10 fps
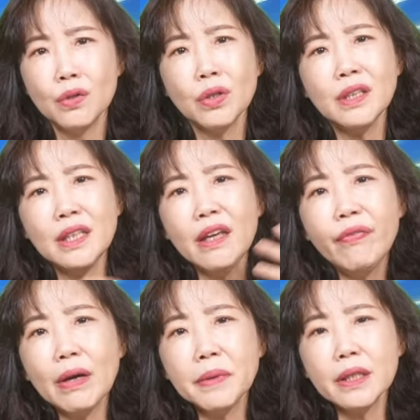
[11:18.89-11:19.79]
所以你一
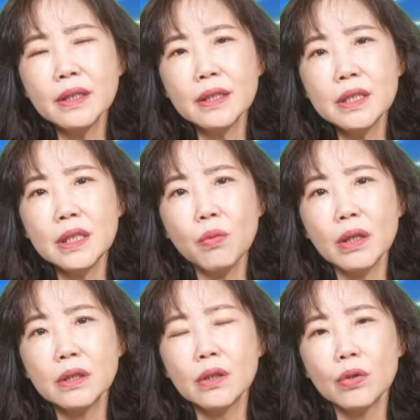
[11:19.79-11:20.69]
方面呢，希
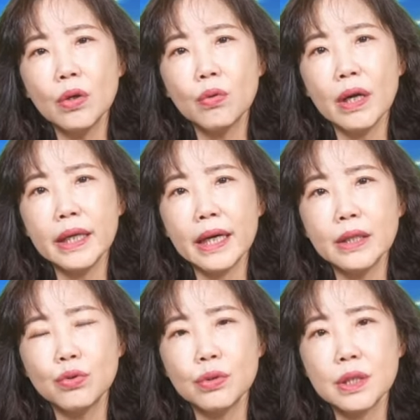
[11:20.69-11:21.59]
望能够控管两
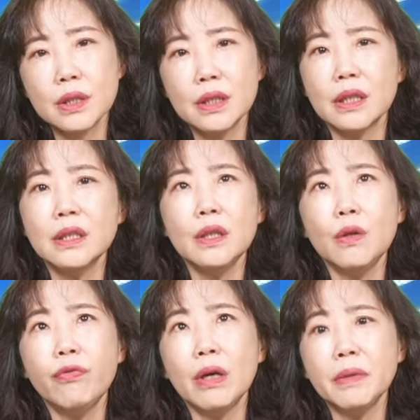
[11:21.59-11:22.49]
岸局势，可是
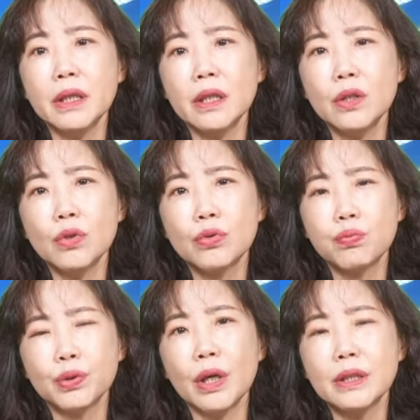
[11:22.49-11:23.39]
你一方面呢，又
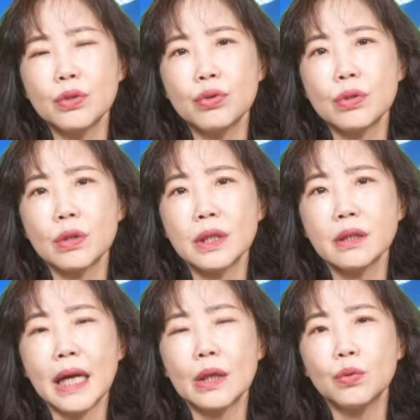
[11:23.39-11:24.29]
不断的去塑
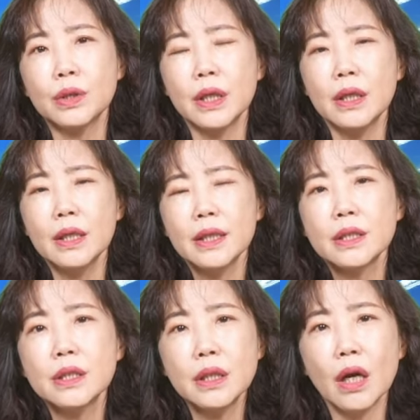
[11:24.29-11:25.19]
造大陆呢
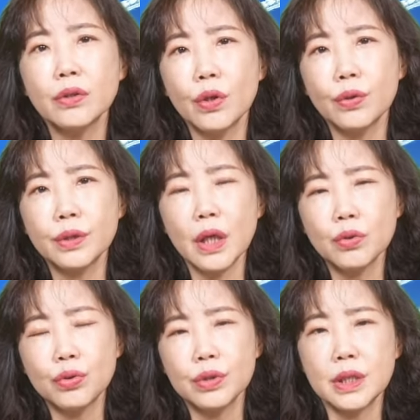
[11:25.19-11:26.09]
是要有
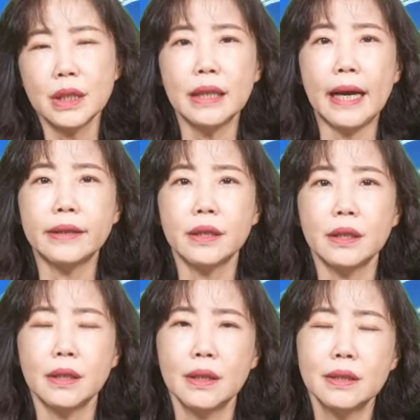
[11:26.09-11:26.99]
要去清台
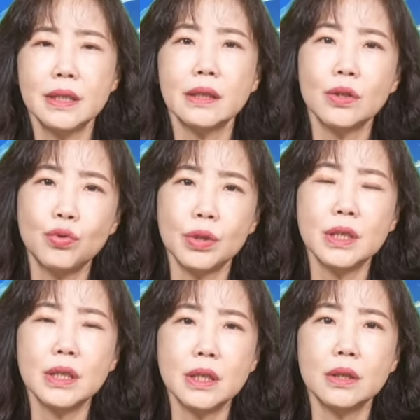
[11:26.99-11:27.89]
的这样的决
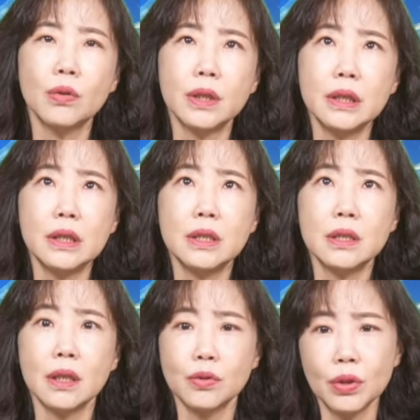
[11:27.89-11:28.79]
心、行动跟意
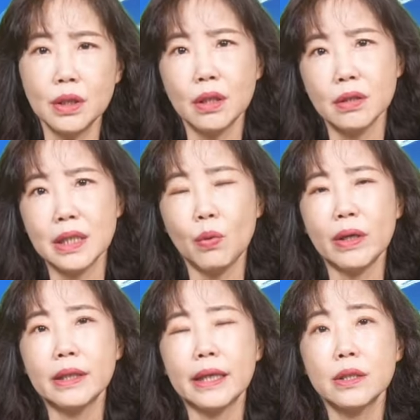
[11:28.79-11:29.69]
志的。所以你到底在
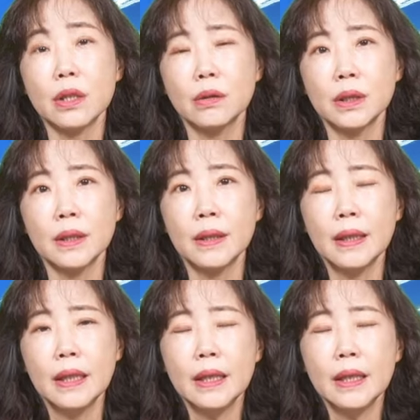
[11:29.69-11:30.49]
玩哪一招呢？